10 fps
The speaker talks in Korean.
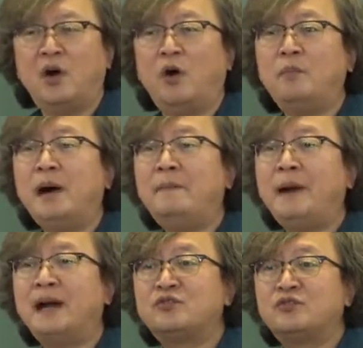엄마
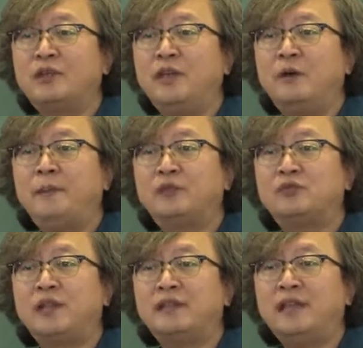아빠가 중개업
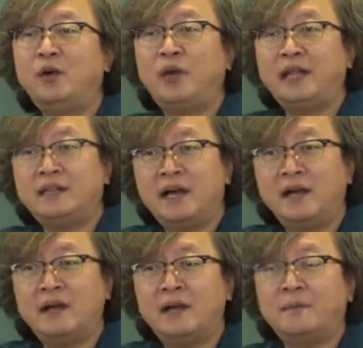해도 된다고 했다
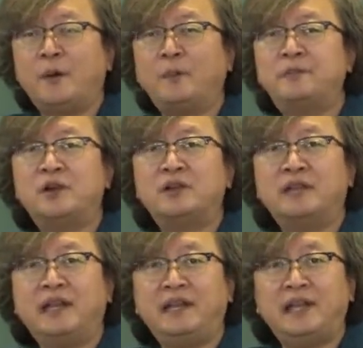법정
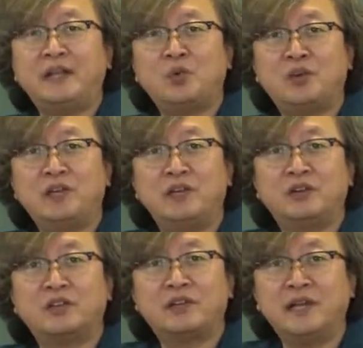대리인의 동의를
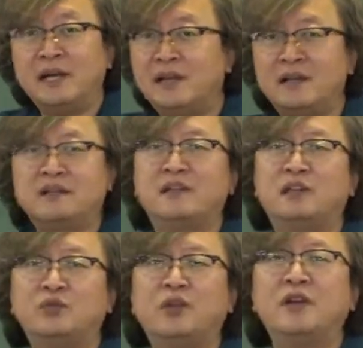얻었다
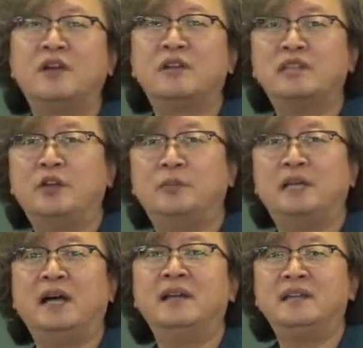그래도
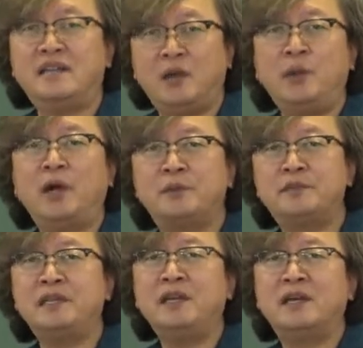결격사유입니다. 예외
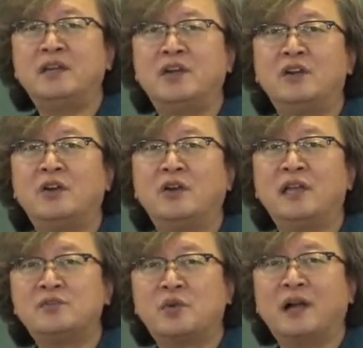없이
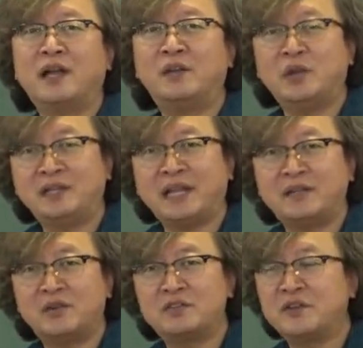결격에 속하게
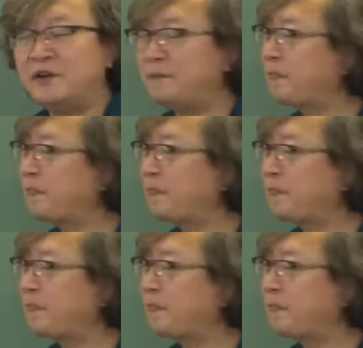된다는 거죠.